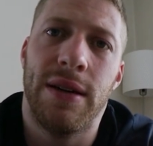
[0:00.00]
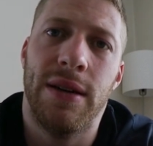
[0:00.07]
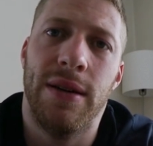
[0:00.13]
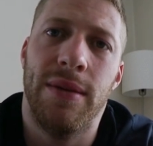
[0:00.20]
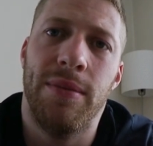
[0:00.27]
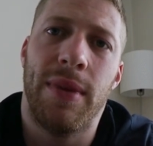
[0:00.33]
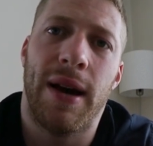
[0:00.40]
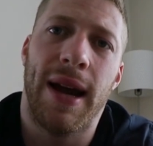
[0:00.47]

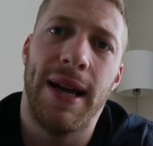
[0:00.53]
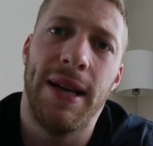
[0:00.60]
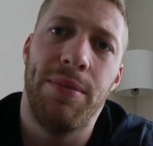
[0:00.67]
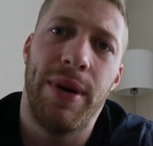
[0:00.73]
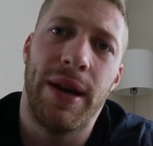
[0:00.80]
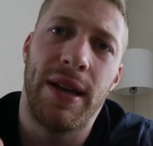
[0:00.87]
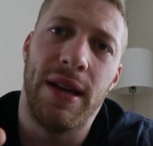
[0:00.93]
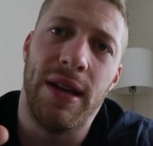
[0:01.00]
ähm, ein
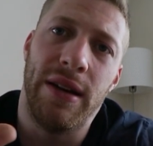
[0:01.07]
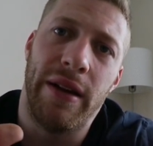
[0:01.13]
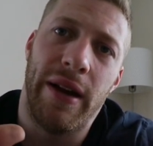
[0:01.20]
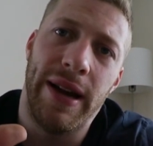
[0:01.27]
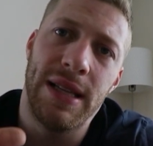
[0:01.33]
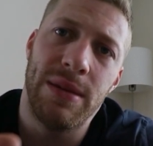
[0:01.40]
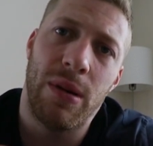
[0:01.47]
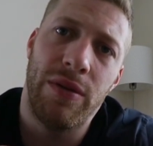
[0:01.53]
Päckchen
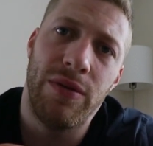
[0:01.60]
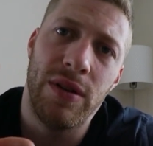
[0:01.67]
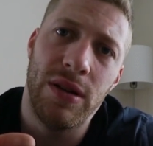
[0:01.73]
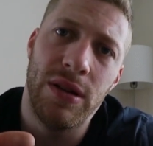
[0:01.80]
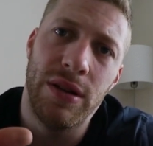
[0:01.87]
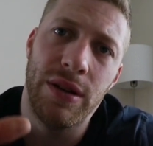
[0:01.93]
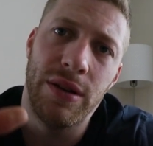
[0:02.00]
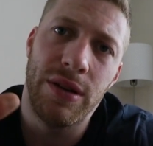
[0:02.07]

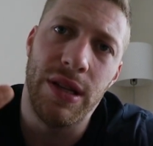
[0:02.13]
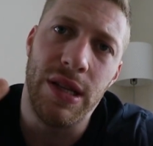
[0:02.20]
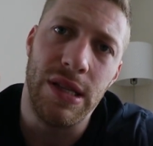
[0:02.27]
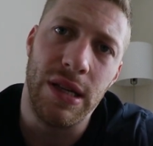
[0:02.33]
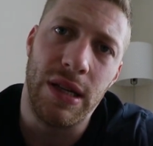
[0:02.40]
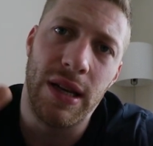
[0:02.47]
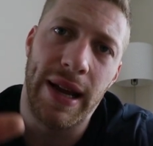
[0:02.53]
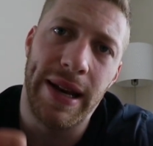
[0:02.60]
Reiswaffeln,
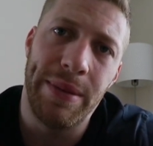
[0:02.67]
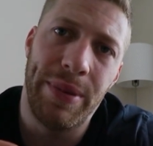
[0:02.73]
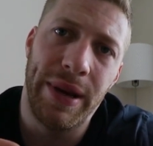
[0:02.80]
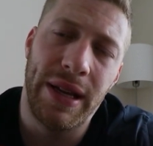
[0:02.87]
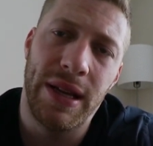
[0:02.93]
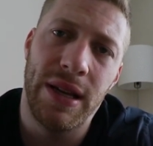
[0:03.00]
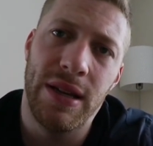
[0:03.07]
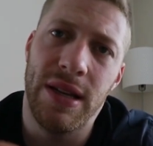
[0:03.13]
diese kleinen
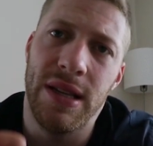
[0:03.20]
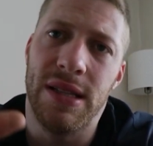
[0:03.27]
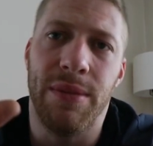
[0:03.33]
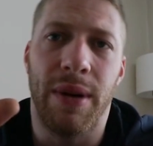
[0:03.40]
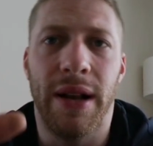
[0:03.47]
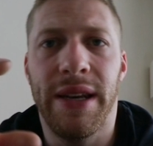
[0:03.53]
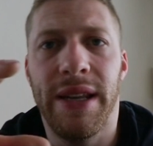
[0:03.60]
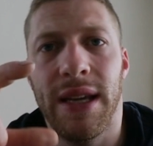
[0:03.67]
Päckchen, die es
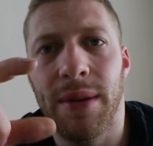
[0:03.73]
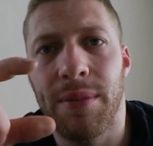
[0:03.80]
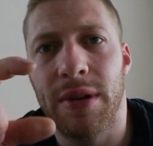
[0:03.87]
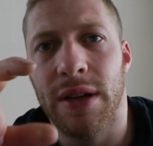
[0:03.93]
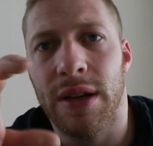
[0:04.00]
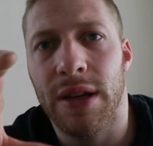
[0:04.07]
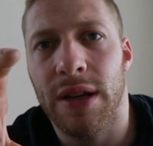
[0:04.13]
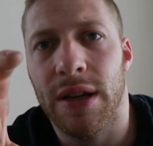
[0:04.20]
im Aldi gibt.